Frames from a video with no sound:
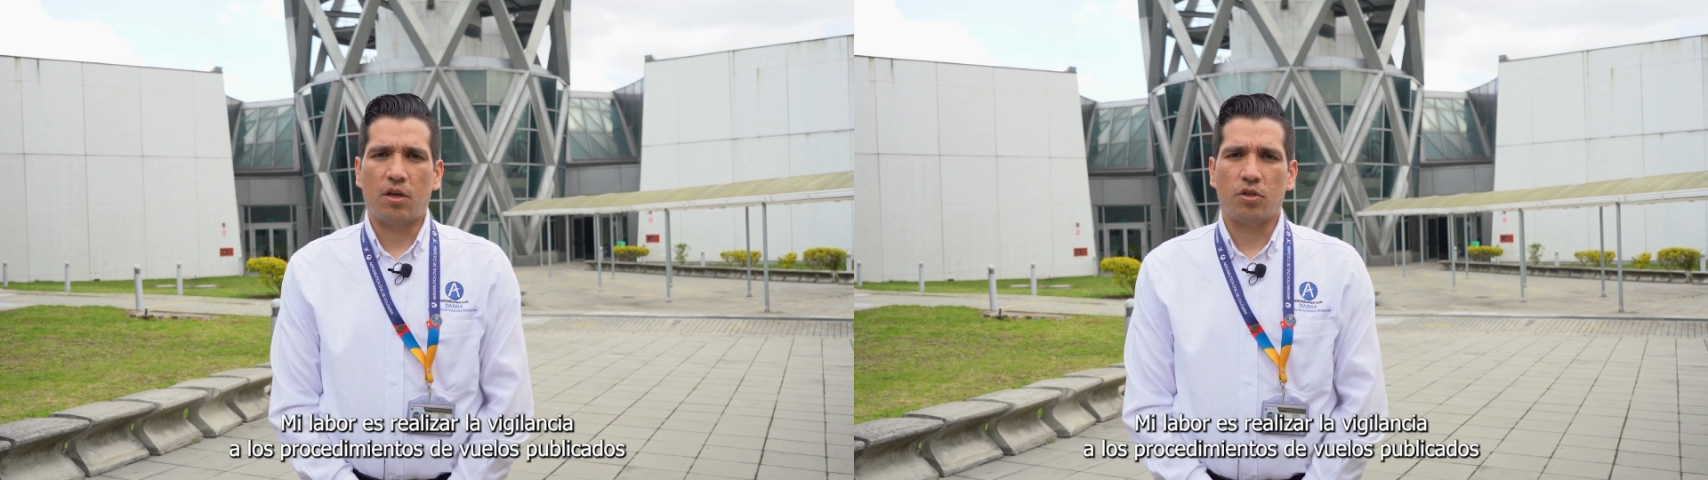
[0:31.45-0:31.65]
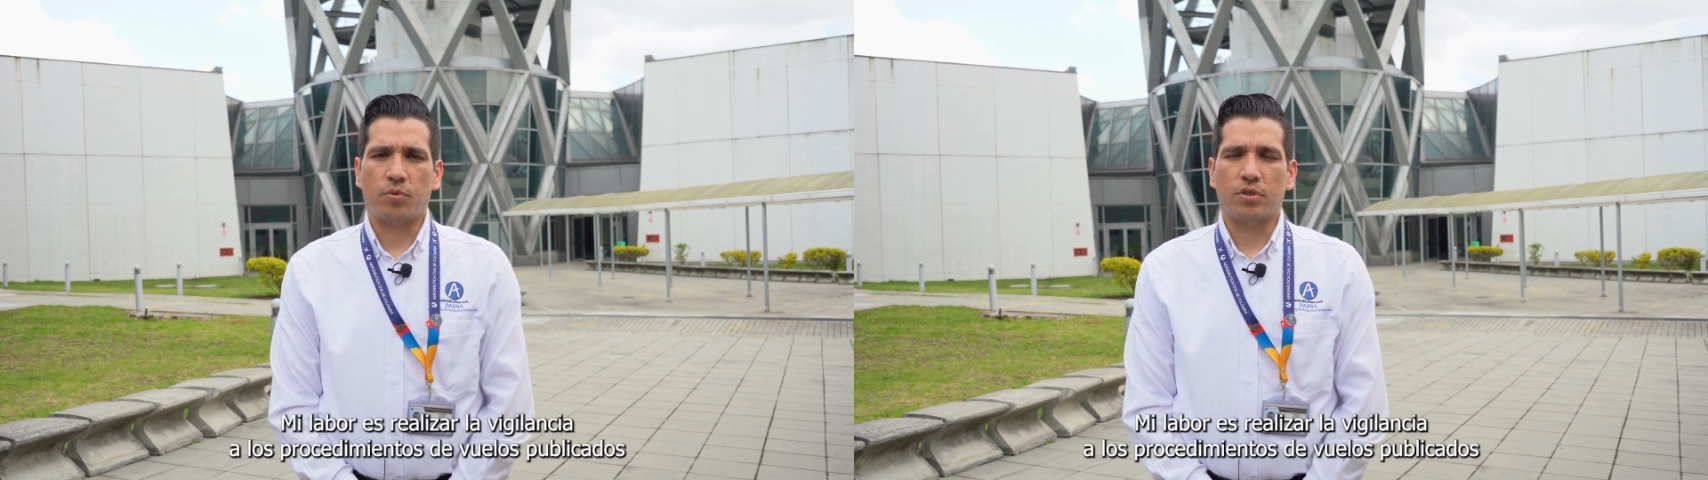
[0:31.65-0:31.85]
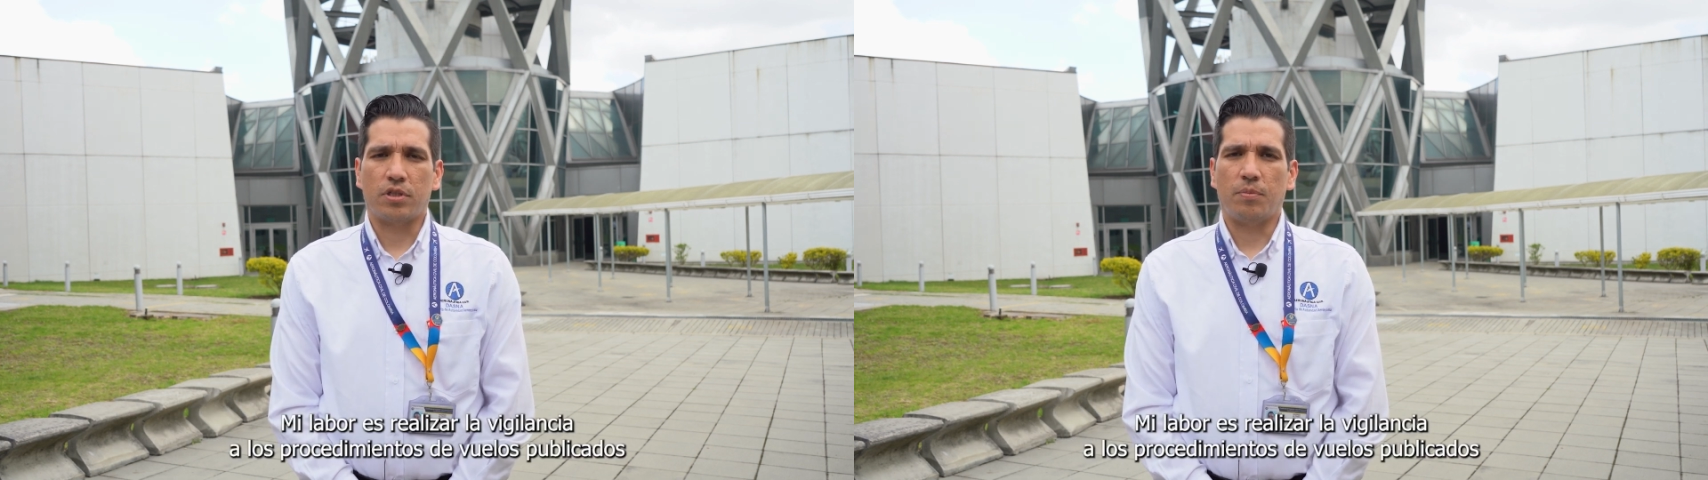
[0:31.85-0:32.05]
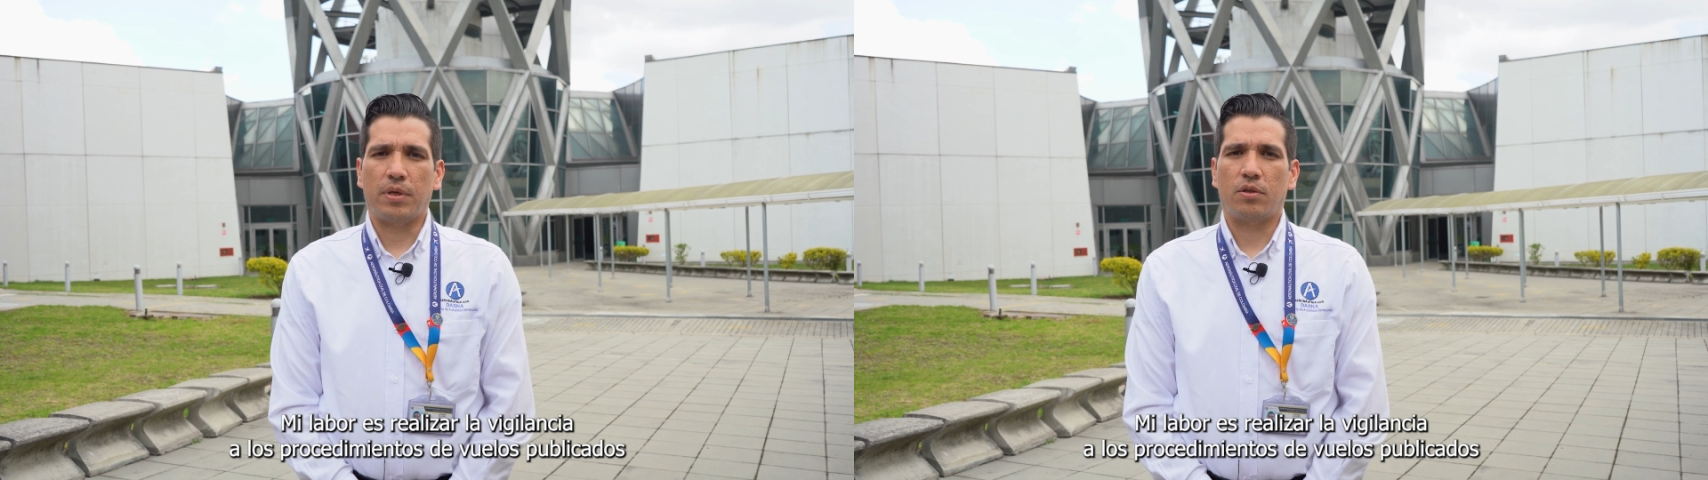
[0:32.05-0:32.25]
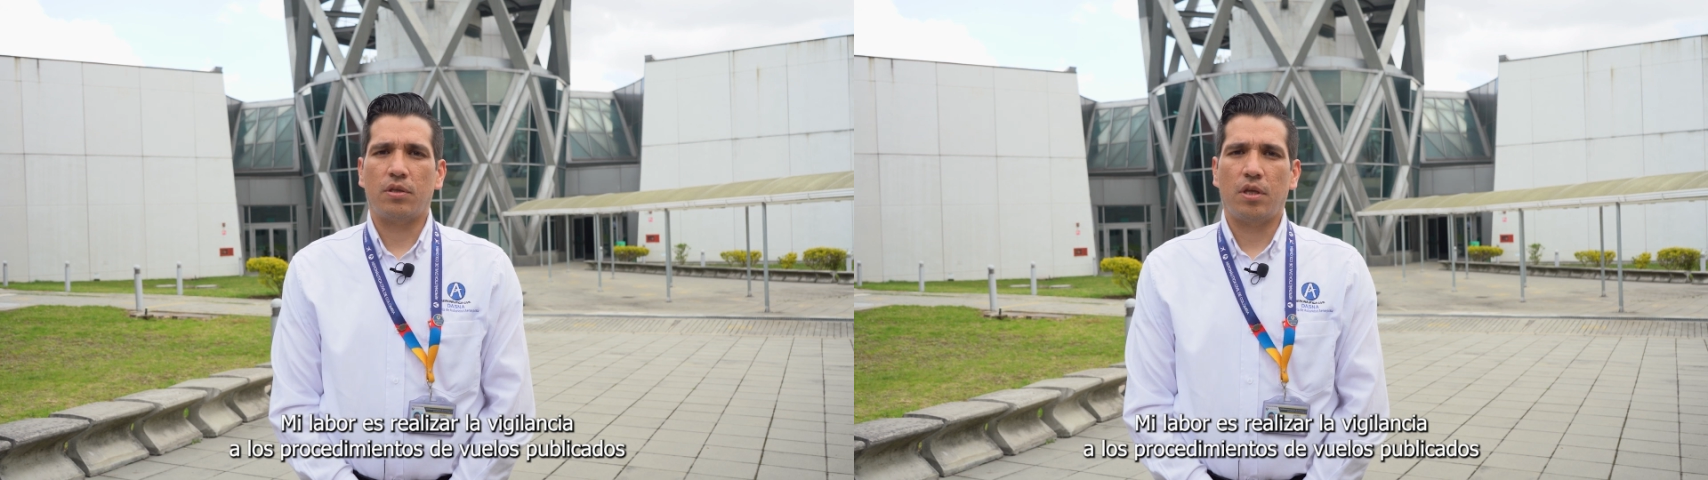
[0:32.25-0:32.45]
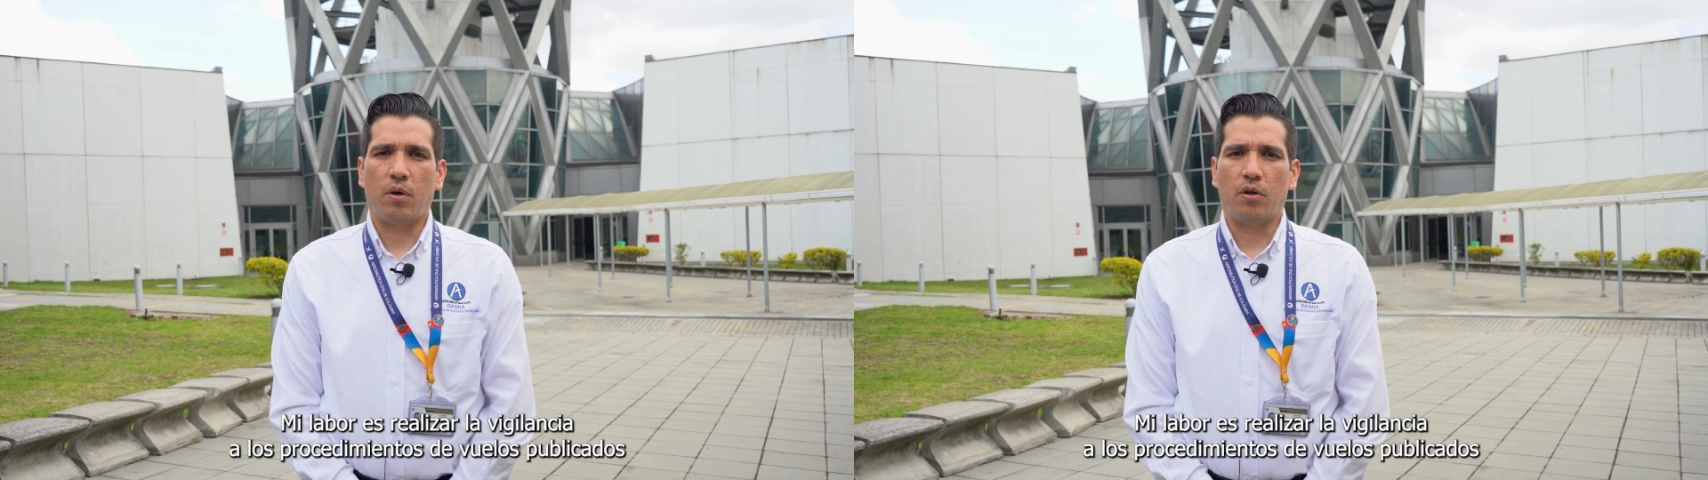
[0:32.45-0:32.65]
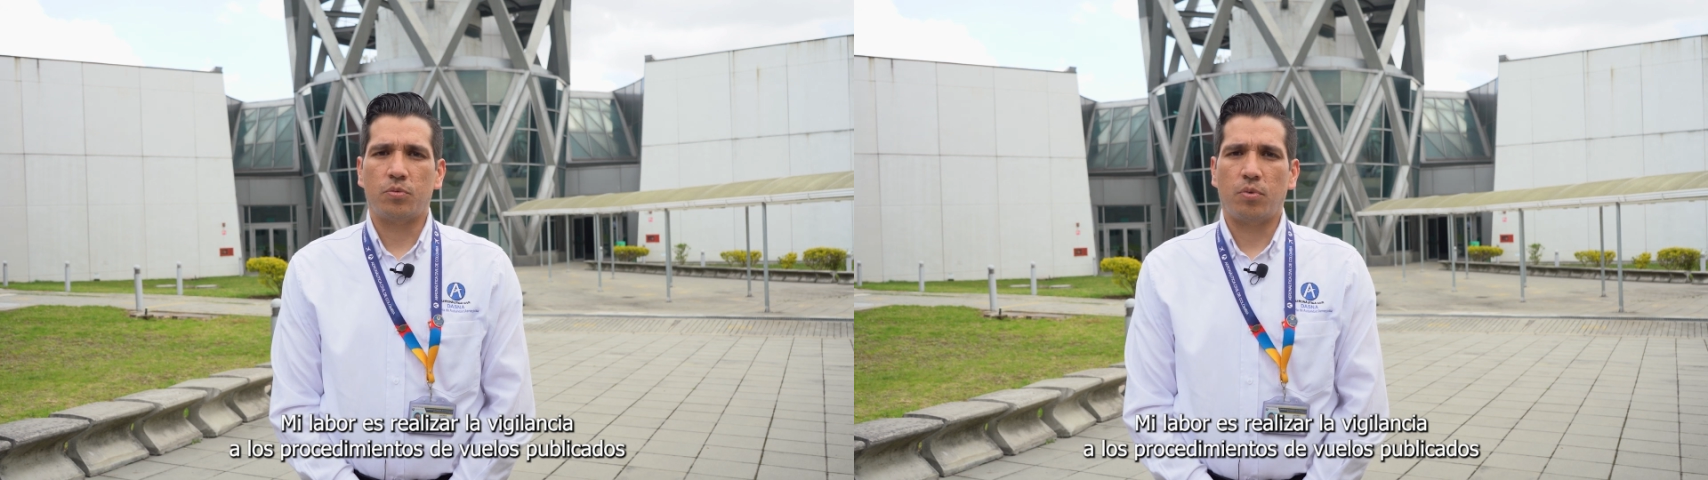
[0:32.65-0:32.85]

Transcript: a los procedimientos de vuelos